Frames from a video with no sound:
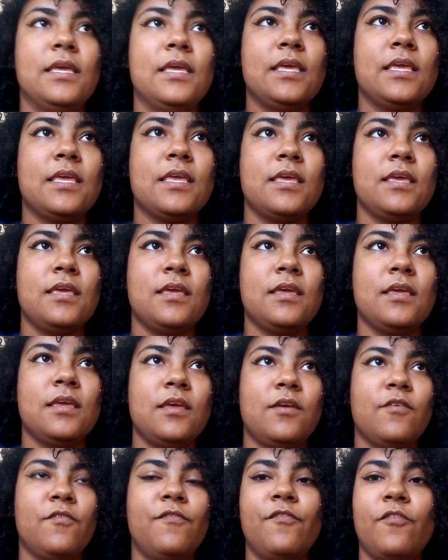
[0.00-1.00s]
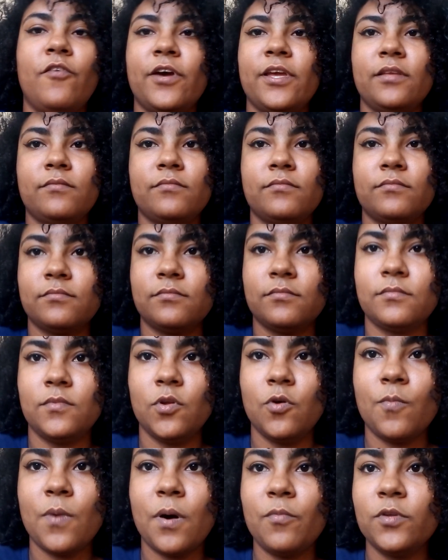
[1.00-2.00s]
E foi
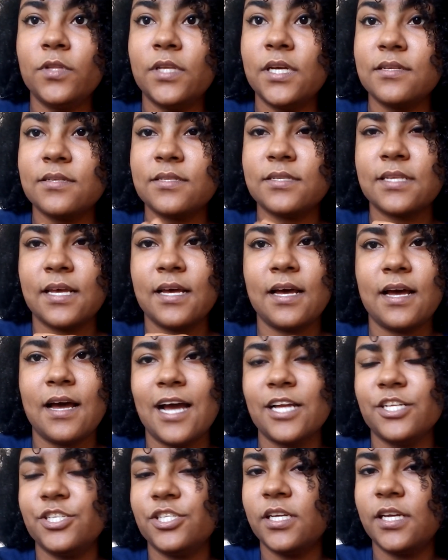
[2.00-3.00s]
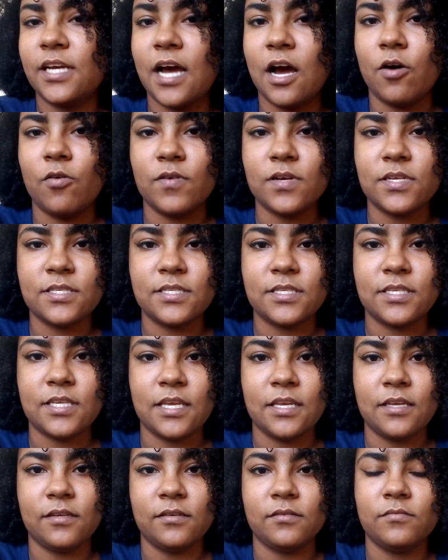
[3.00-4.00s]
uma mudança radical,
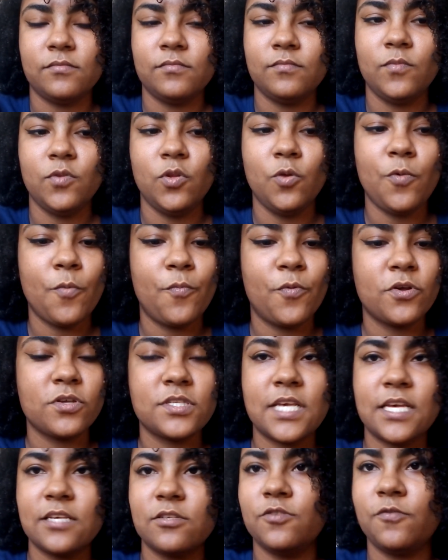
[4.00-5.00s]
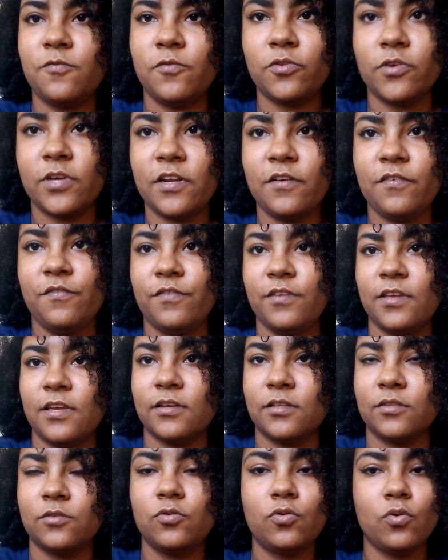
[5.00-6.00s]
assim, no meu processo de
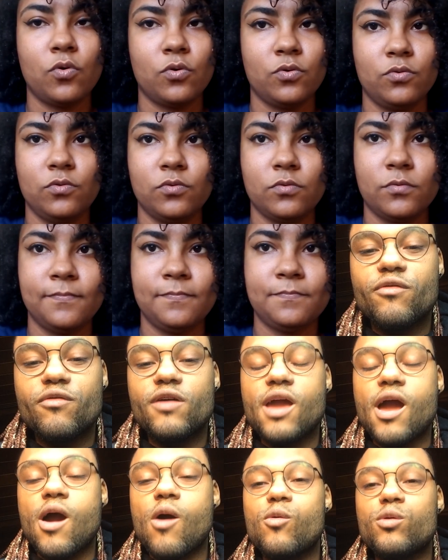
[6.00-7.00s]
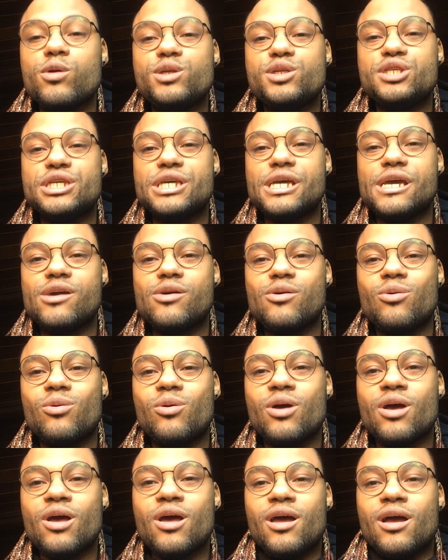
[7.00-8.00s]
fotografia todo. Foi aonde eu
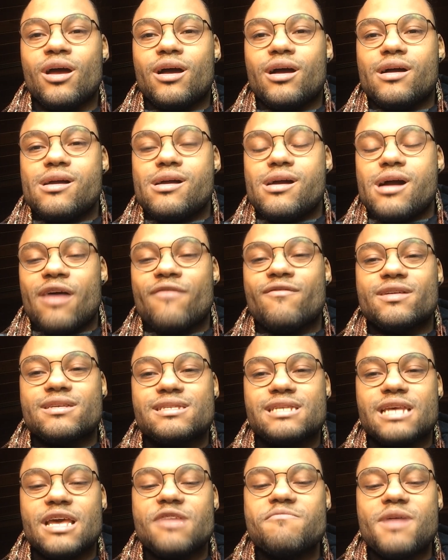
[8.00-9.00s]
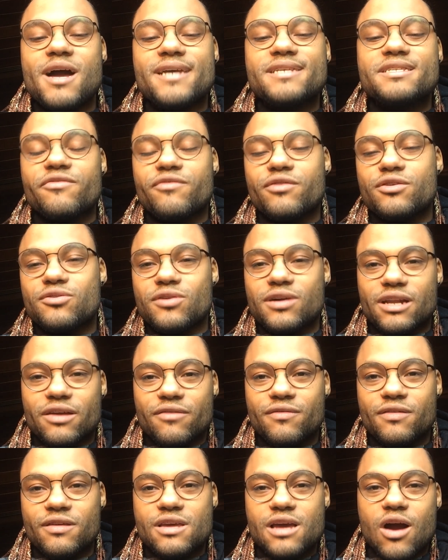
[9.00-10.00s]
avancei mais na
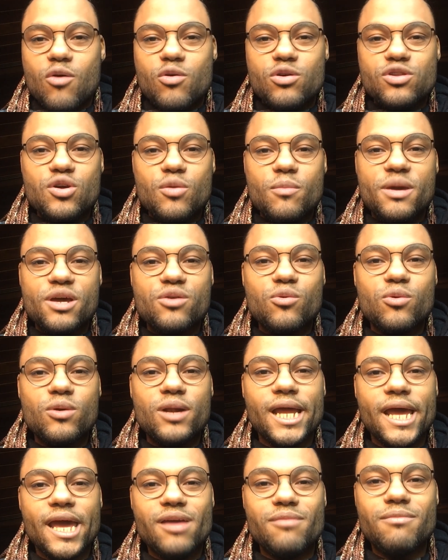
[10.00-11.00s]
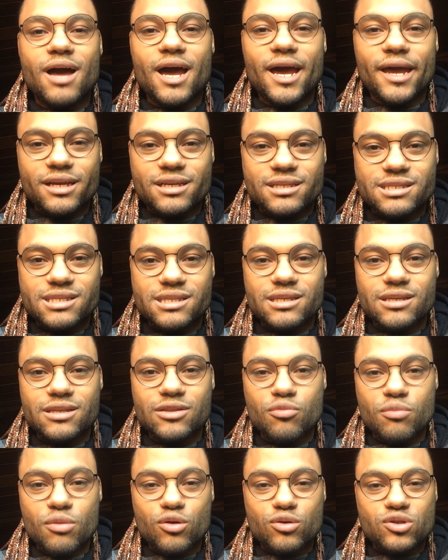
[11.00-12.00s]
fotografia, onde eu mergulhei mais
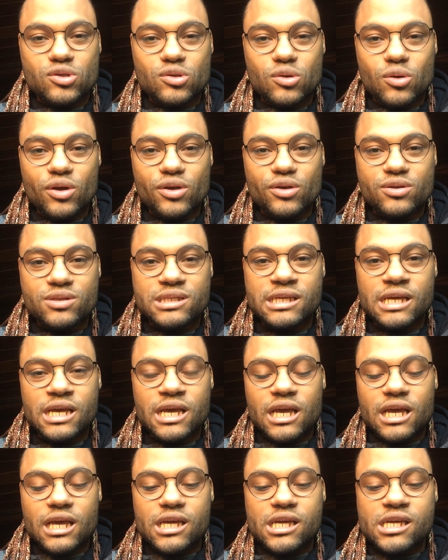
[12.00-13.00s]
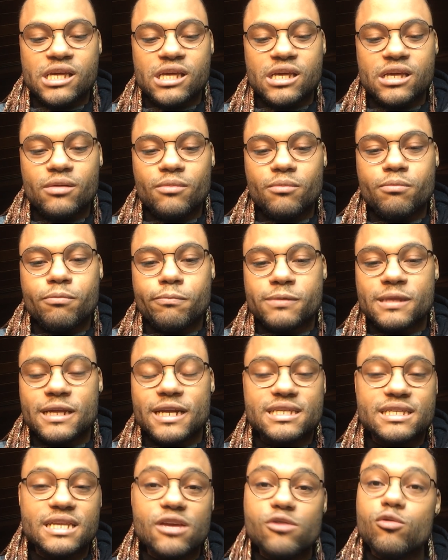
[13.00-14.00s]
nos meus sonhos e
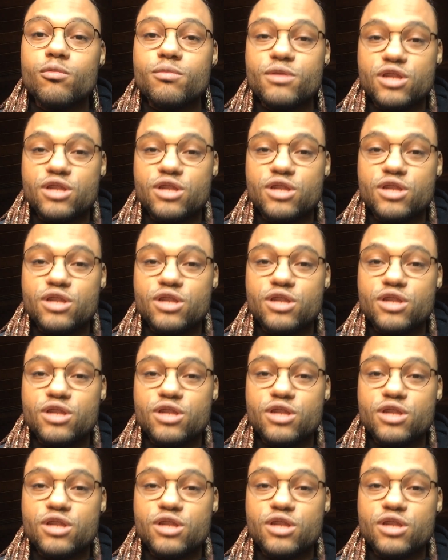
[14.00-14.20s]
tracei um